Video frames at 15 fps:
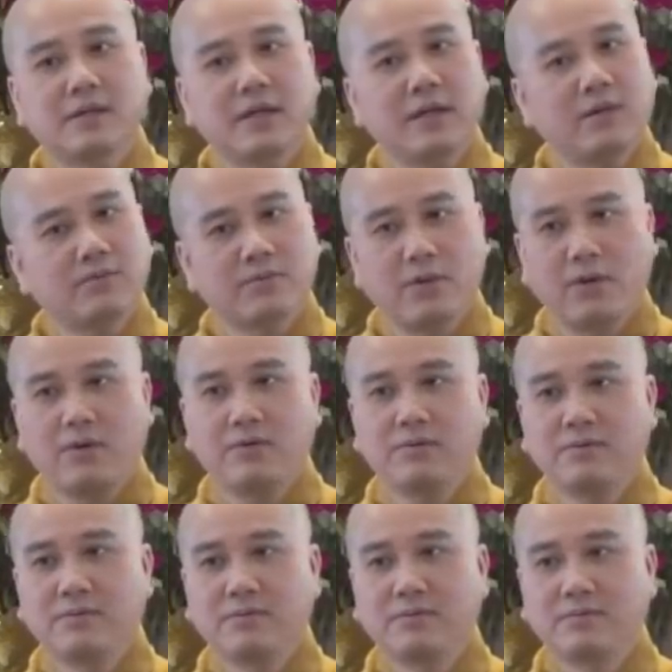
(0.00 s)
cái độc tố
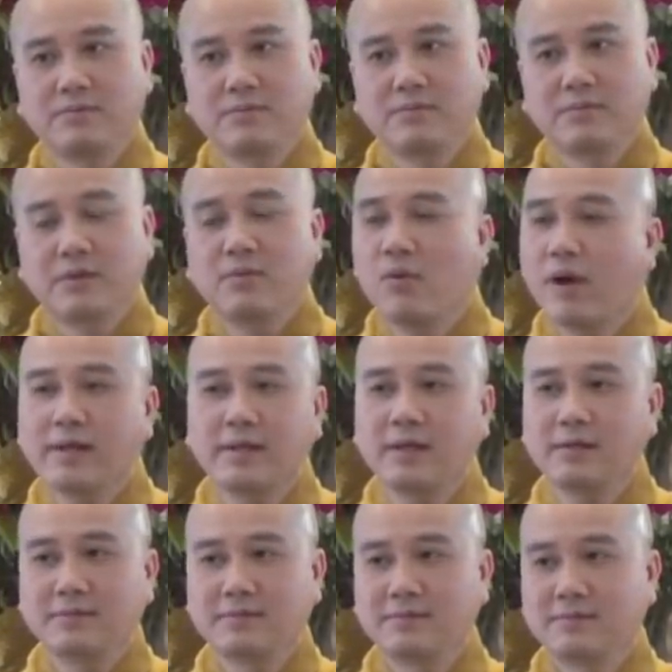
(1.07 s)
cái hóa
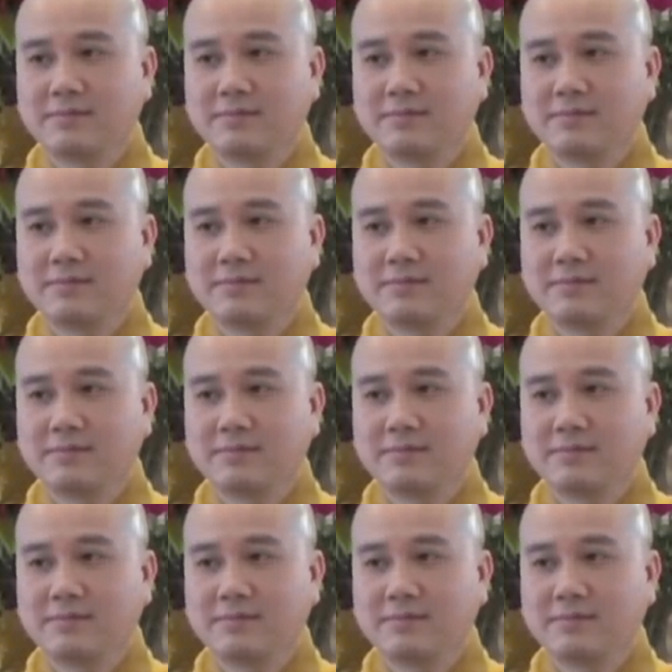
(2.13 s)
chất